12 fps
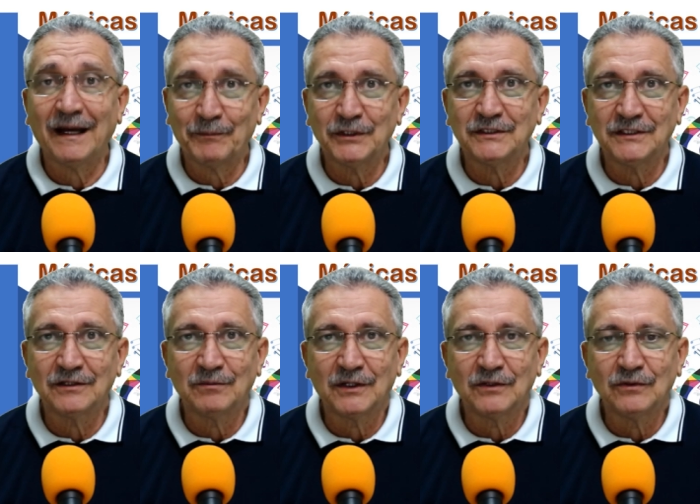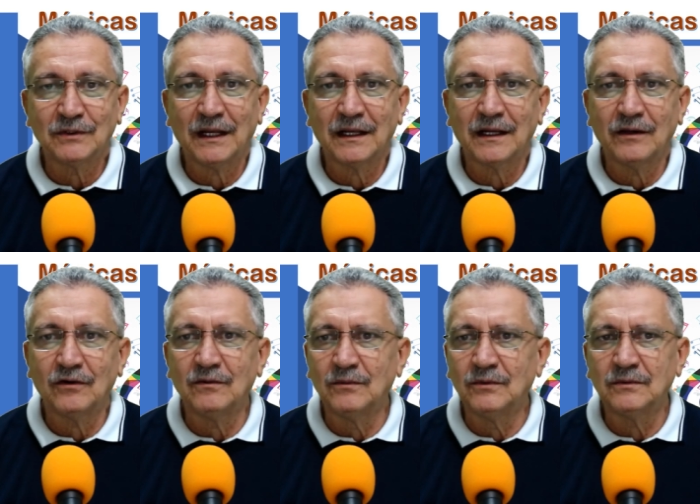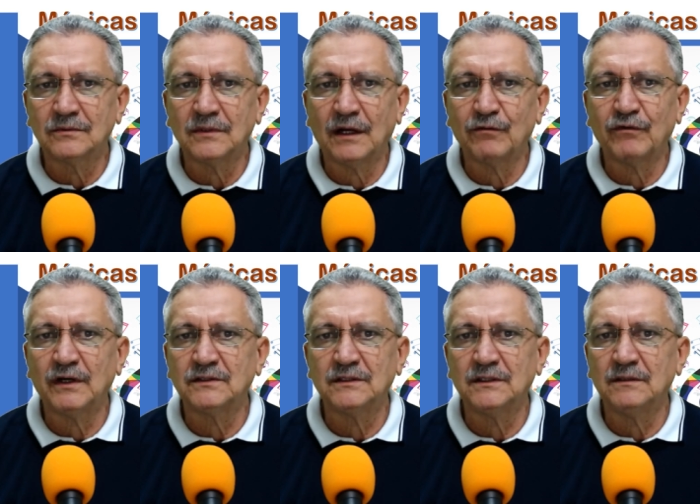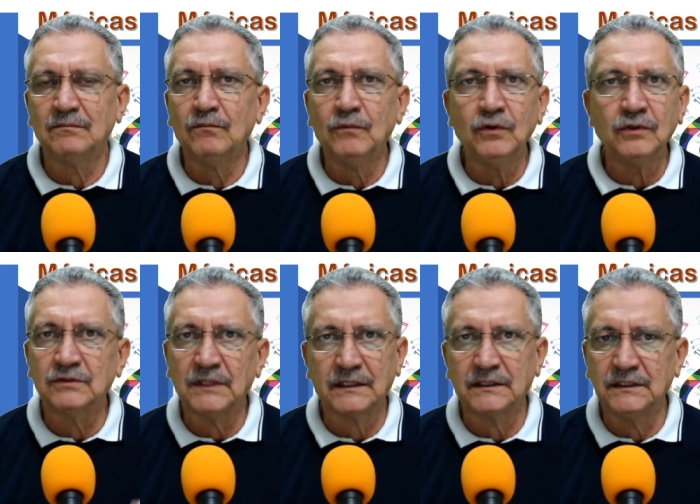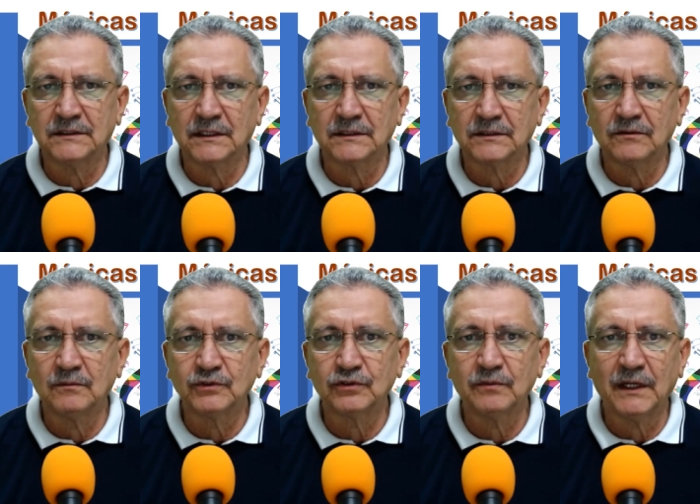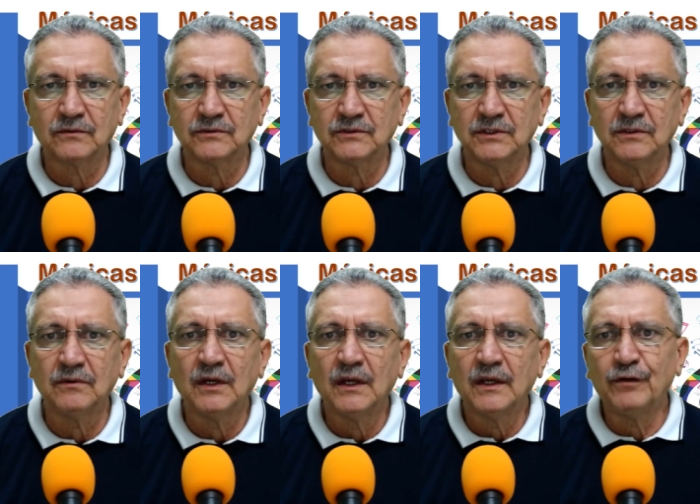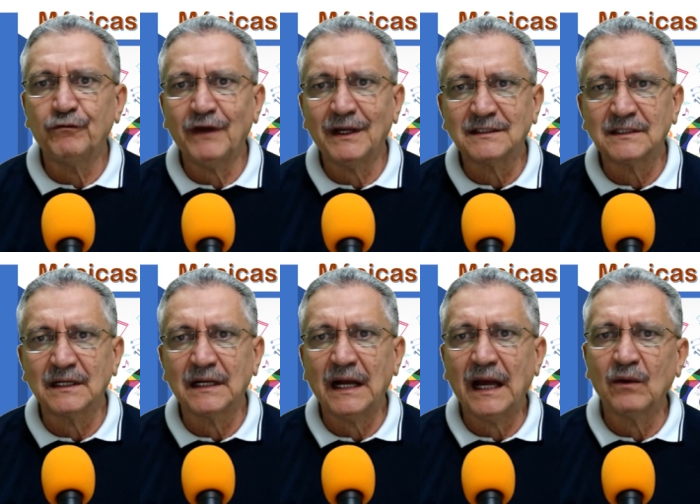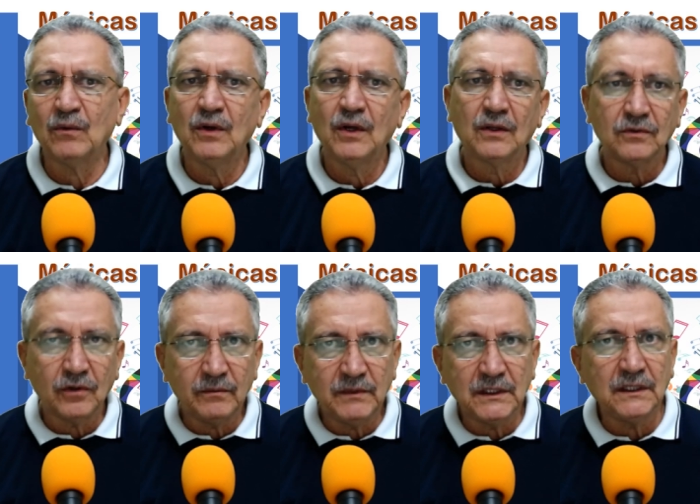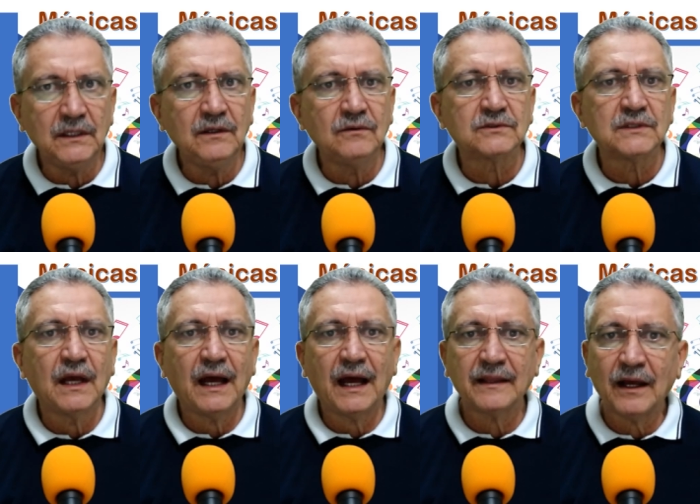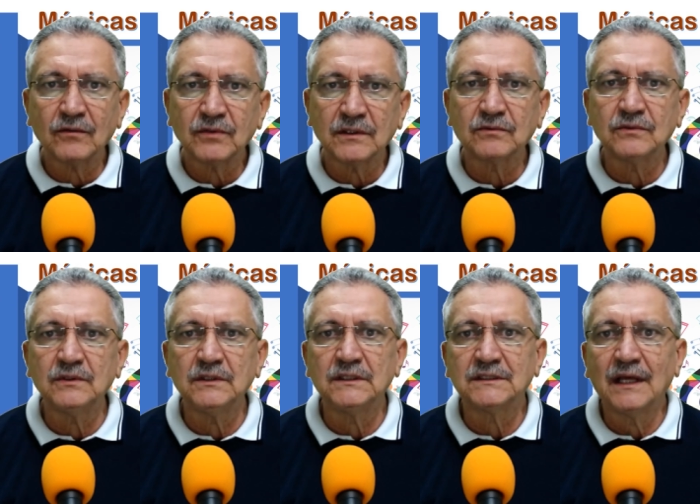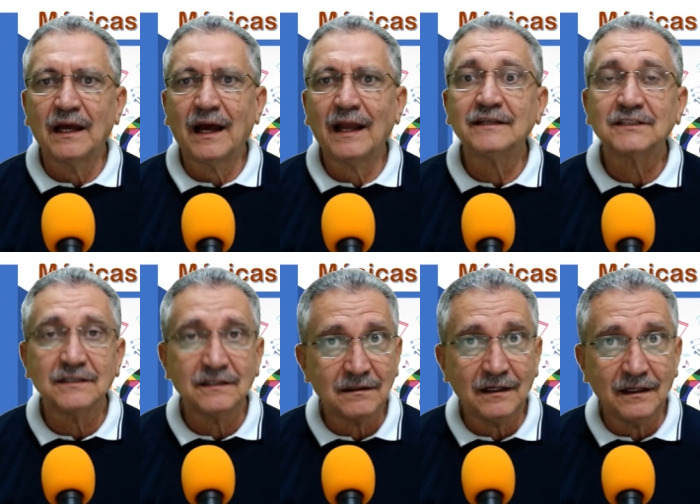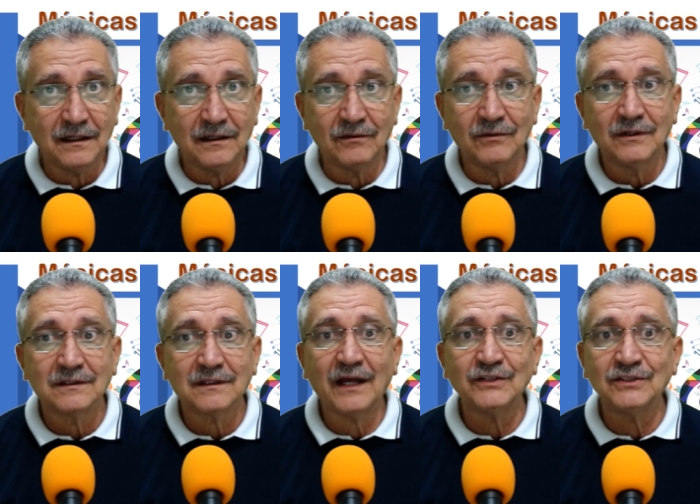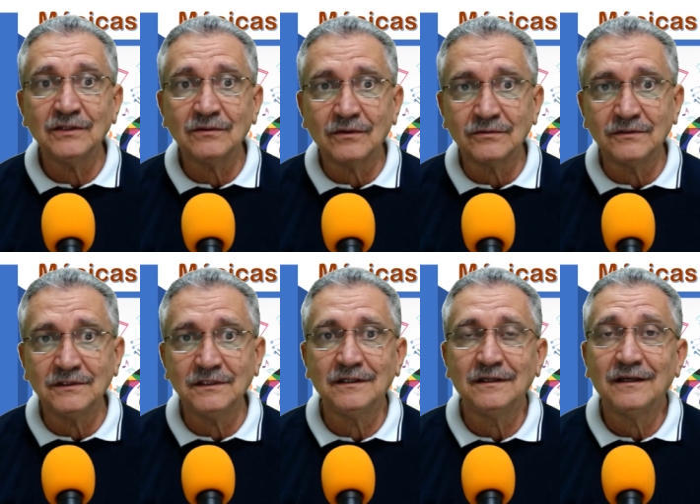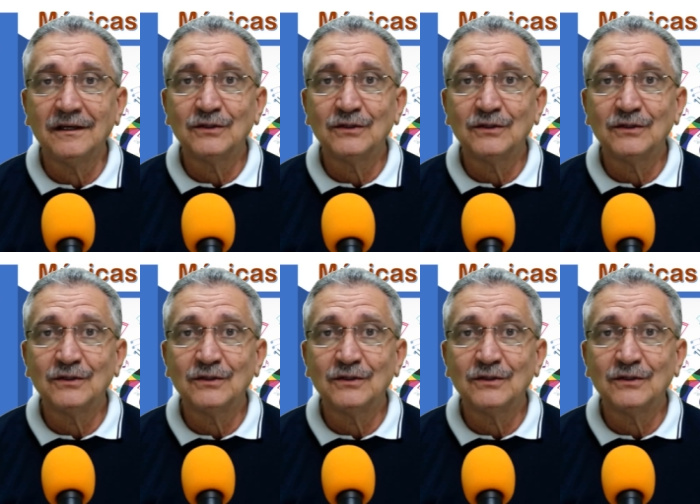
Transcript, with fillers: a poesia do Manuca ela ganhou o mundo na voz de muitos artistas, como Gilberto Gil, Ivete Sangalo, Dominguinhos, Arnaldo Antunes, Alexandre Leão, Targino Godin,